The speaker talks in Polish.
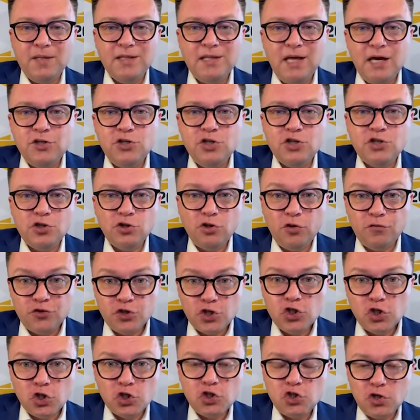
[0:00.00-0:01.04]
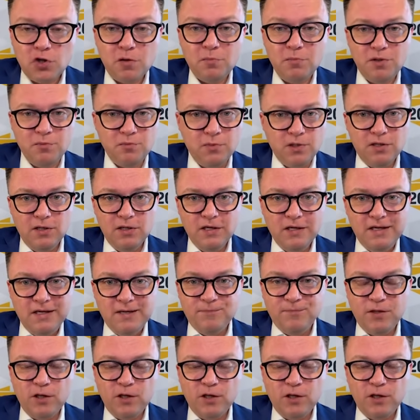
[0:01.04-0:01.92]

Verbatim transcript: Pamiętajcie, że to wszystko, co robimy